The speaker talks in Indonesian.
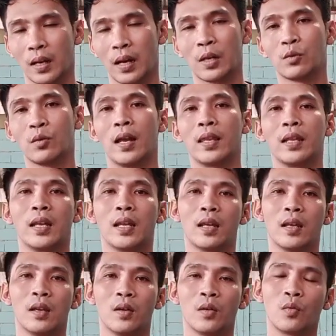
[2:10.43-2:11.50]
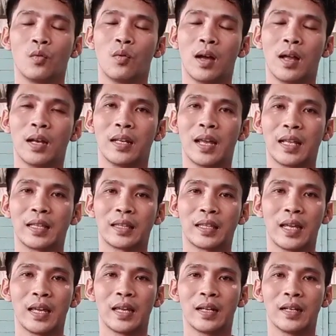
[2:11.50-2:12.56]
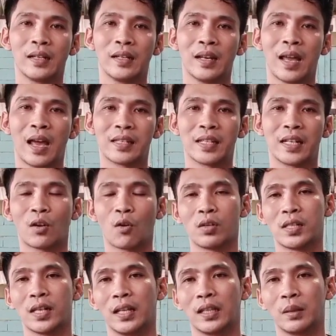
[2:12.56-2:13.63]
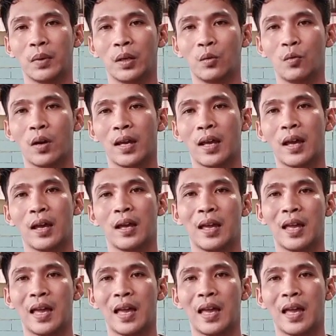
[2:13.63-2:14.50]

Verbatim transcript: langsung aja nih Gue liatin hasil crossingan temen gue ya